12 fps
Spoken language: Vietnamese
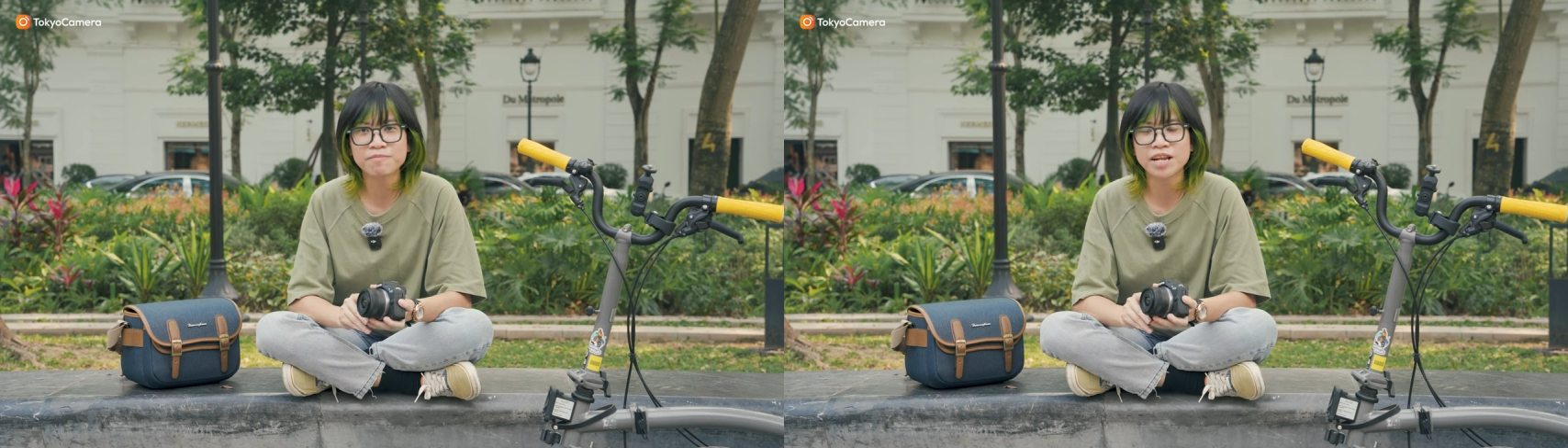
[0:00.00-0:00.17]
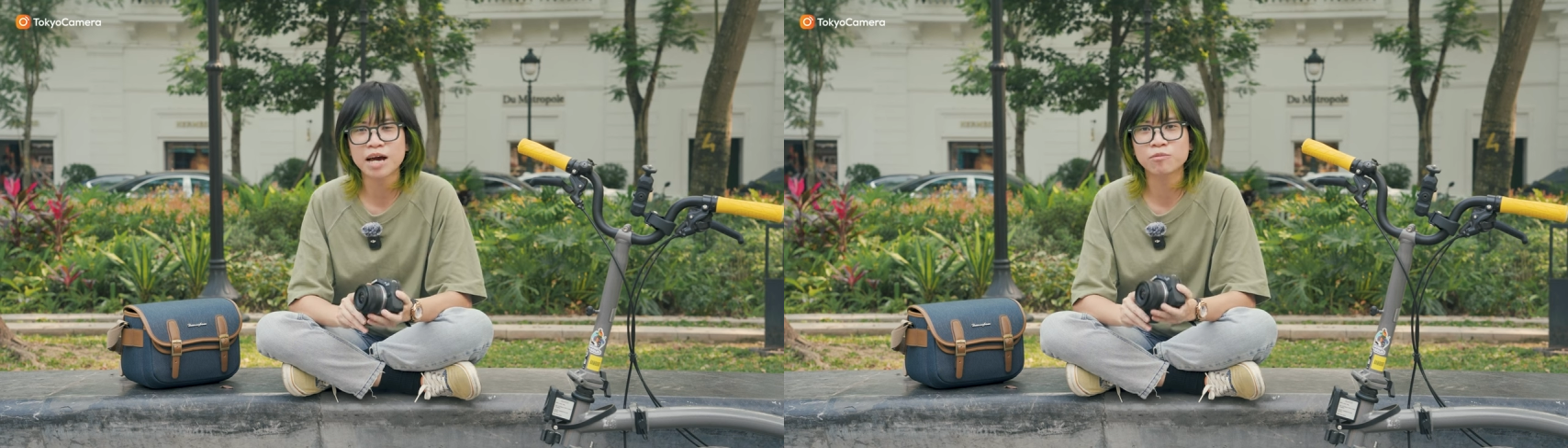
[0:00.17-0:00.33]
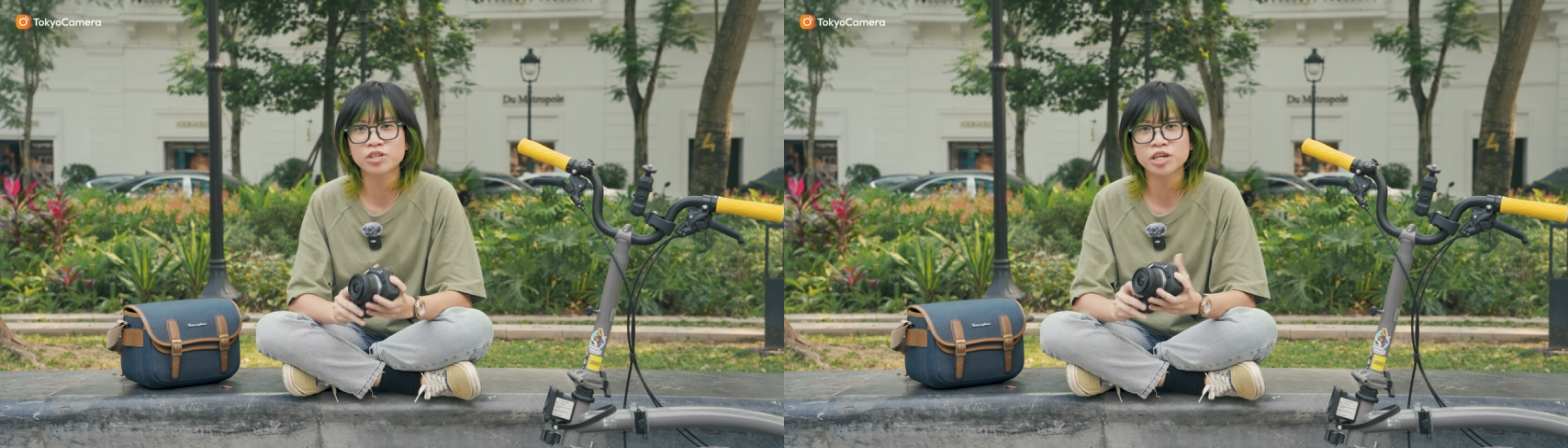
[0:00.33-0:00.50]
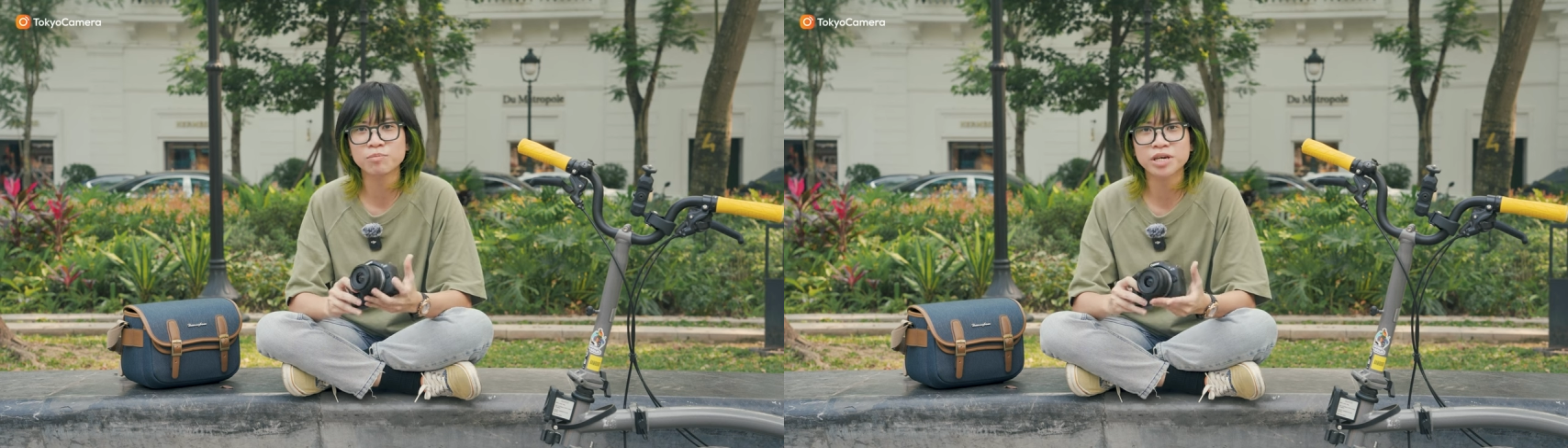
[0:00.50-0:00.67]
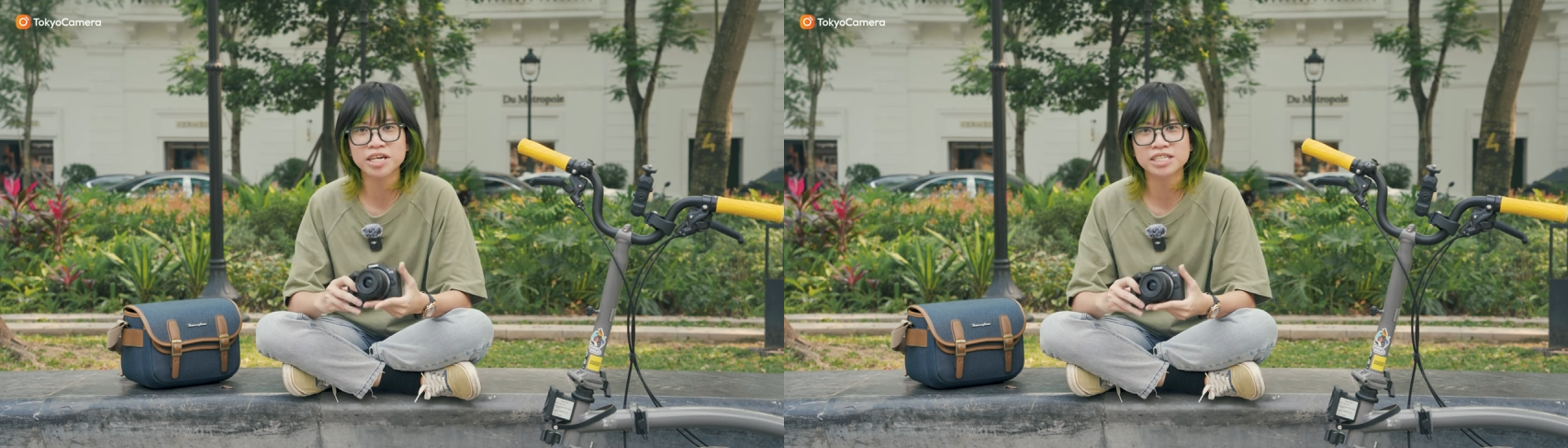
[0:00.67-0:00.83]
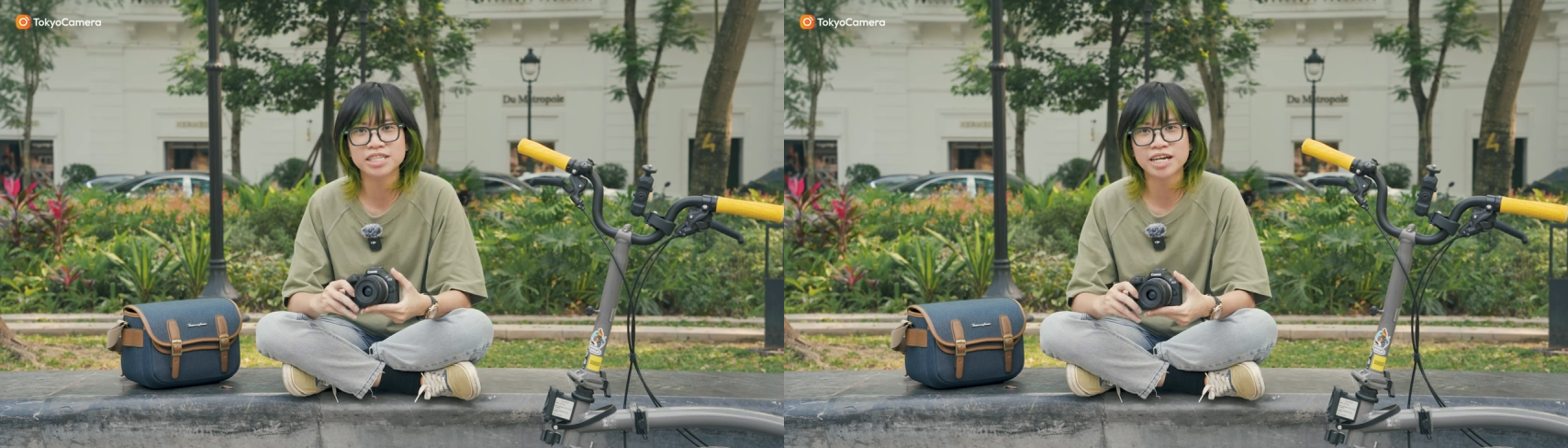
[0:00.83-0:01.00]
là một thiết
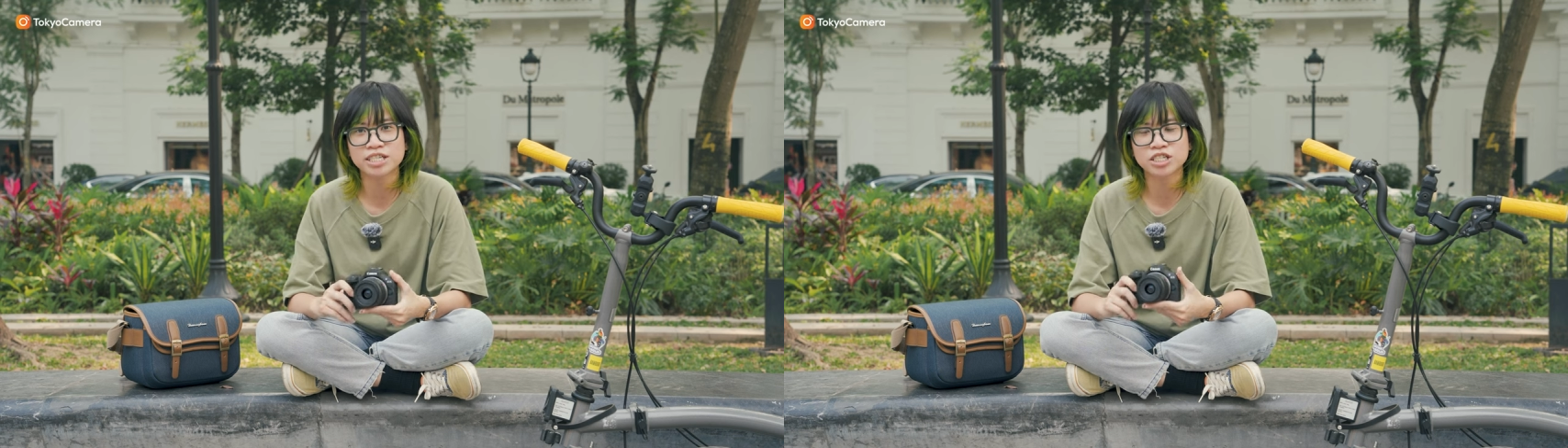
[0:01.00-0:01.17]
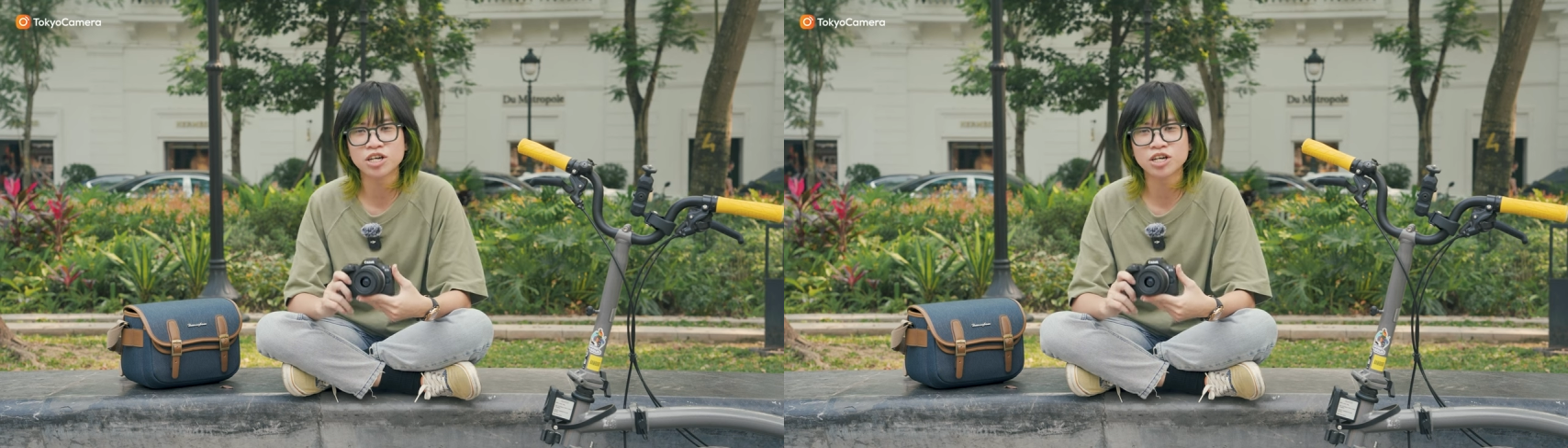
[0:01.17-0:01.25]
bị dành